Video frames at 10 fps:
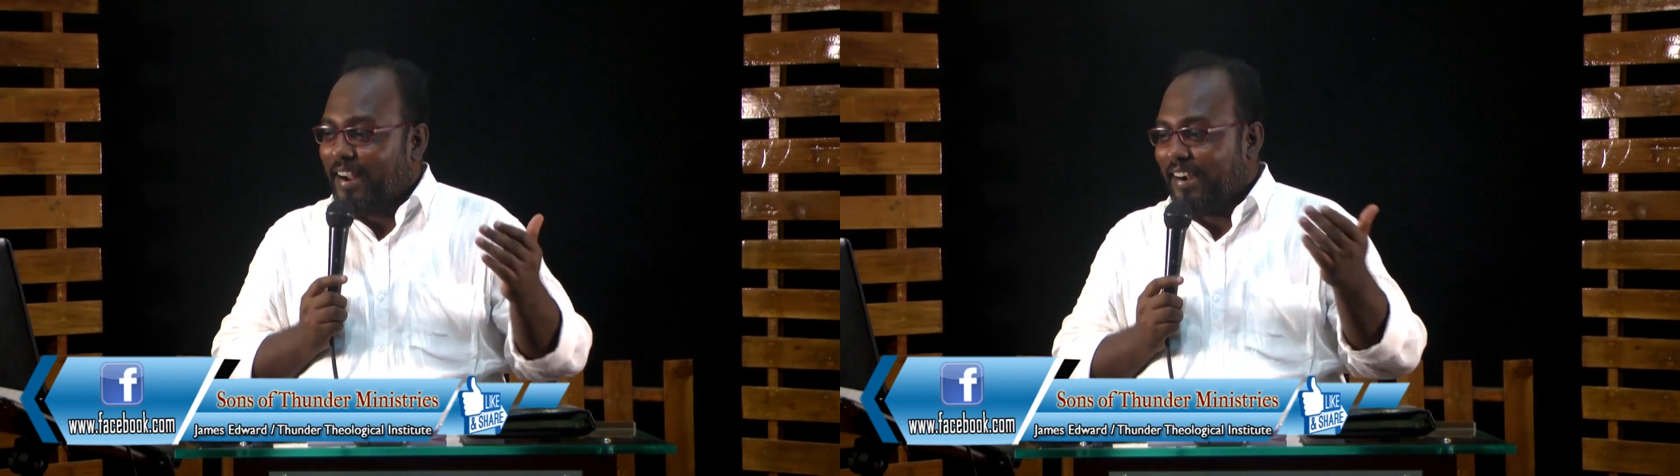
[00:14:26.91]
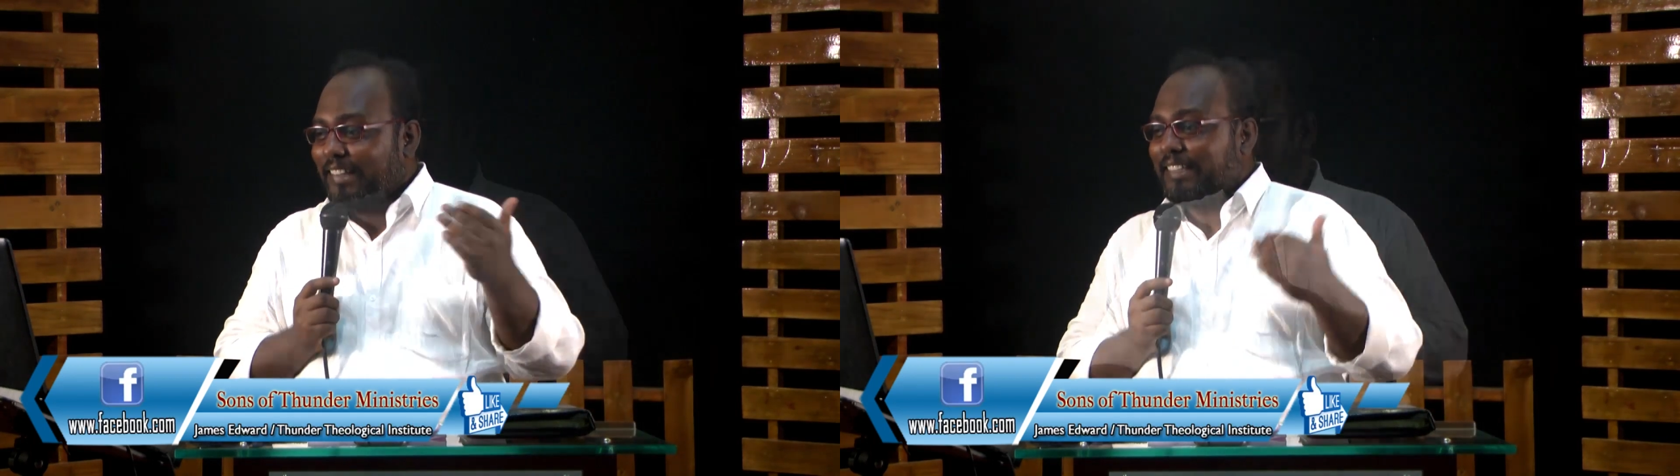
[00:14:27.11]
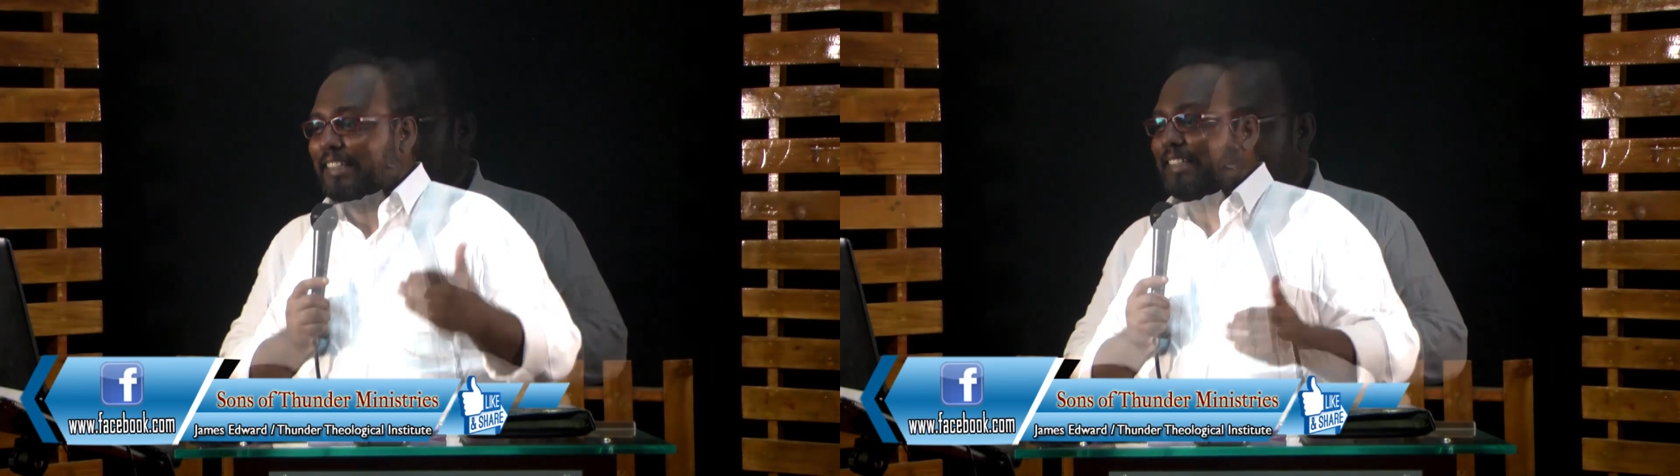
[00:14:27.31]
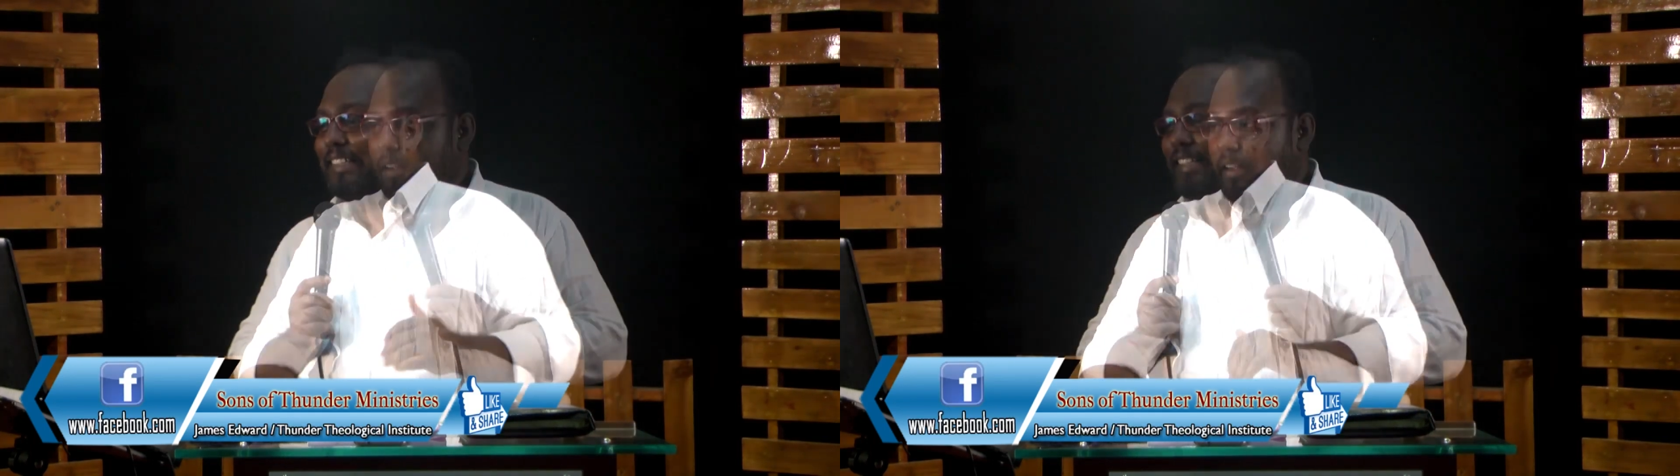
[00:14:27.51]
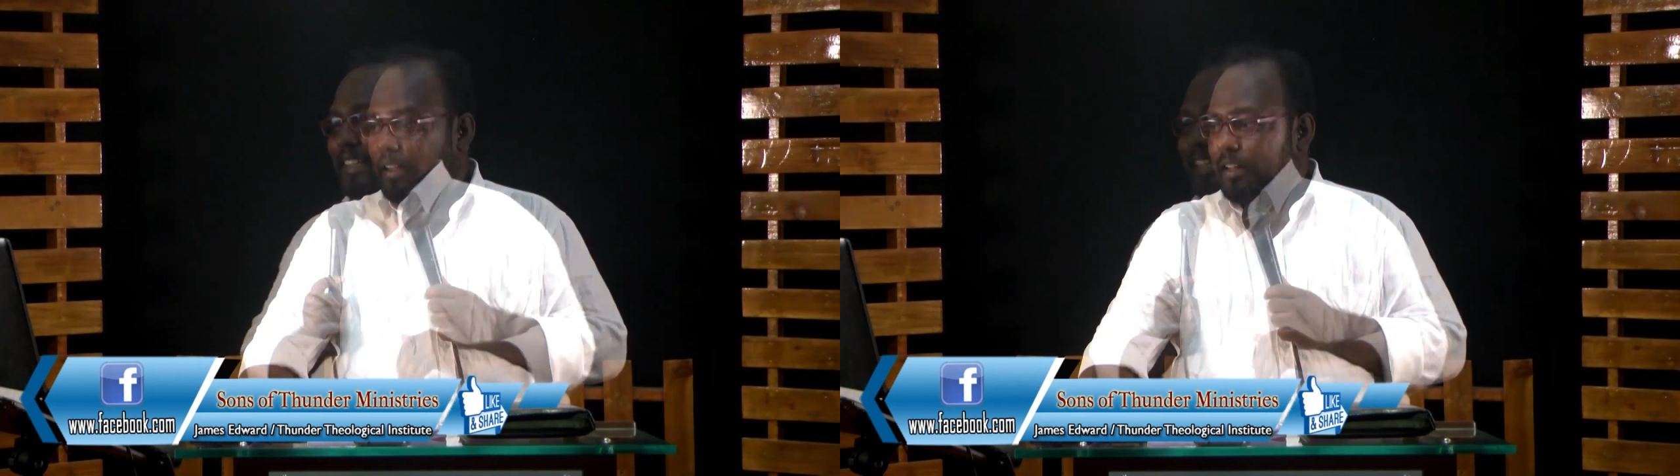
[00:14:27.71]
அடுத்தது
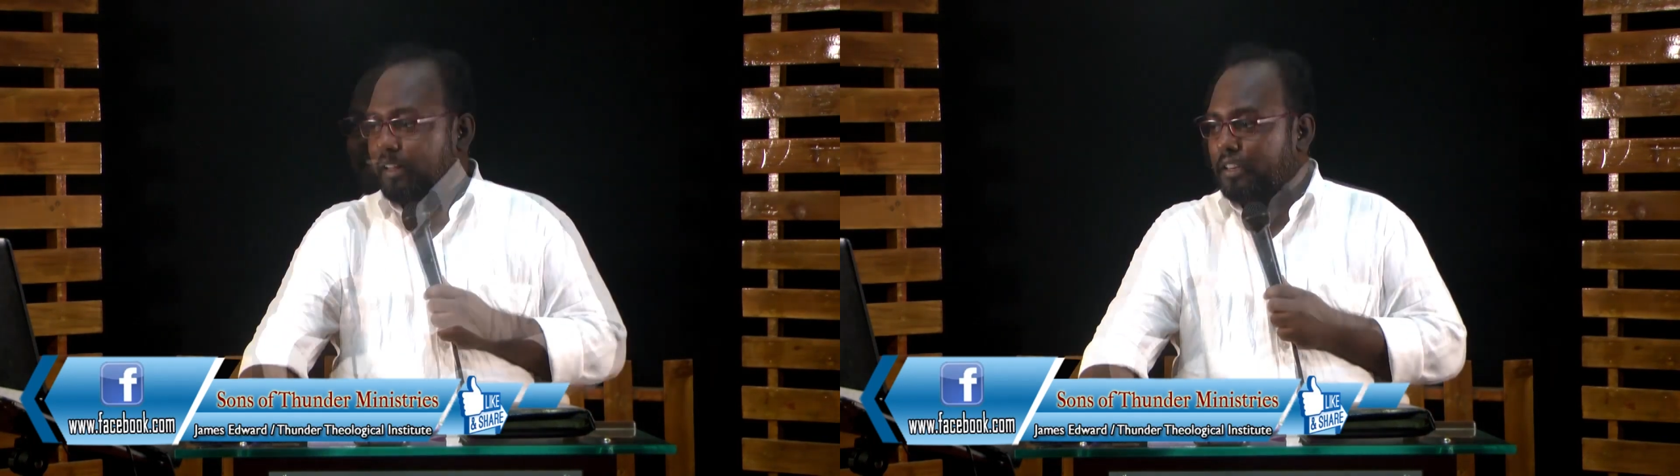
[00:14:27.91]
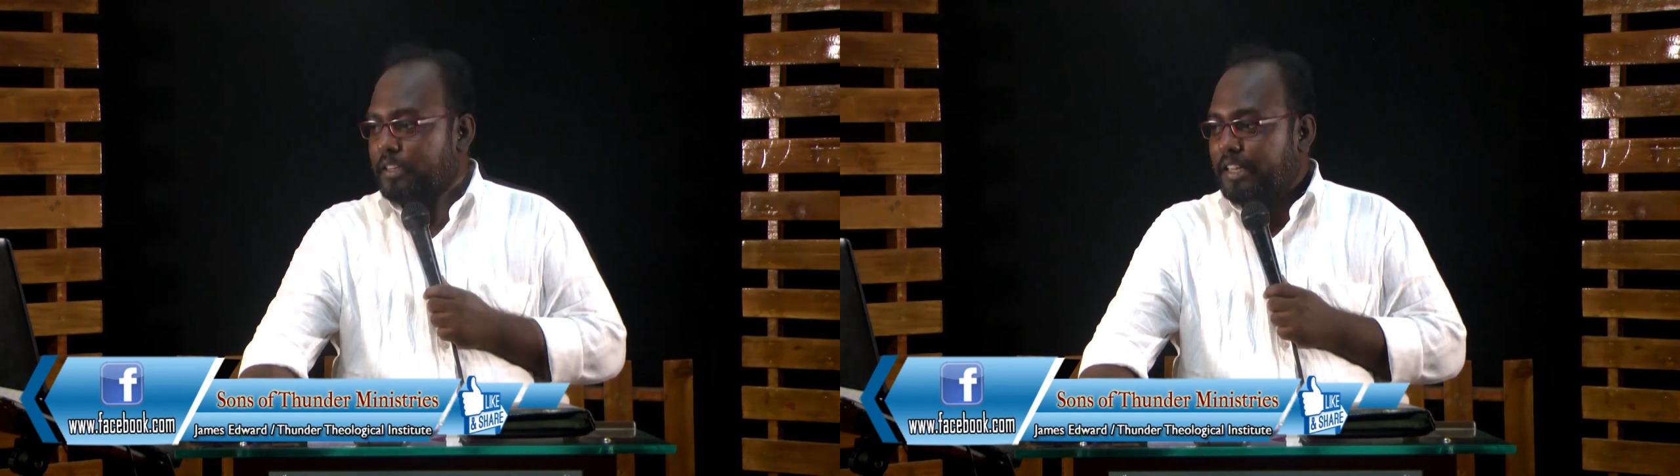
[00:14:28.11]
அது